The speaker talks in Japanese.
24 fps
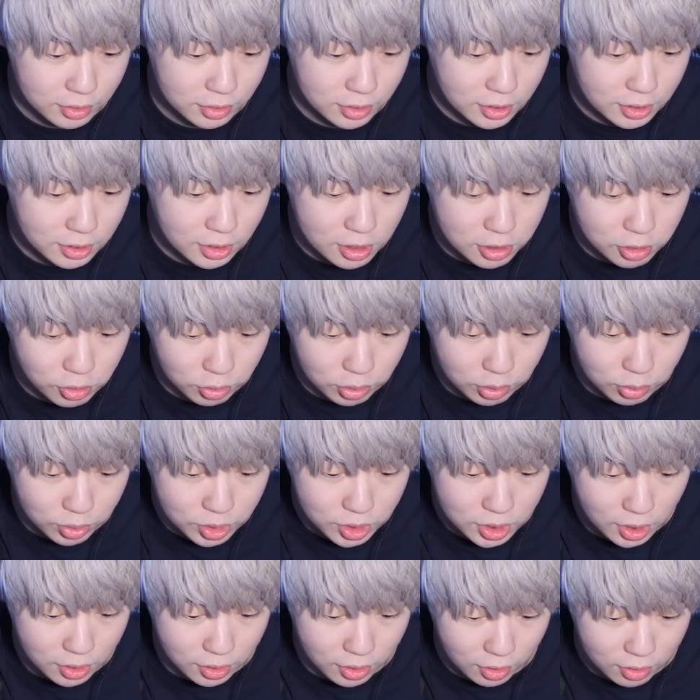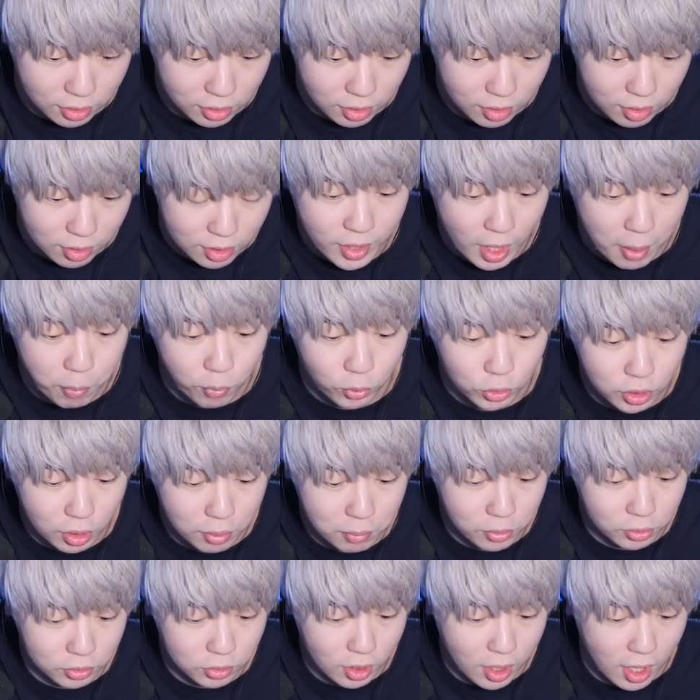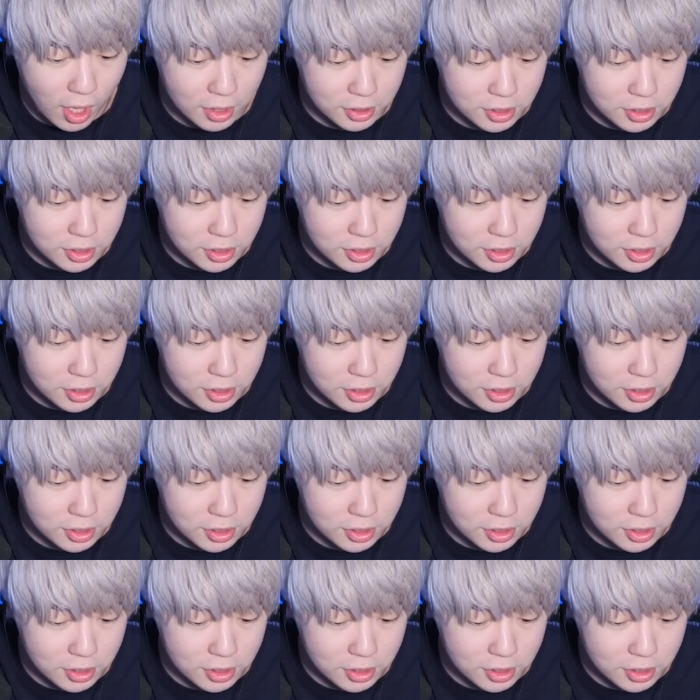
さすがにちょっと落ちたんだっけな。もともとが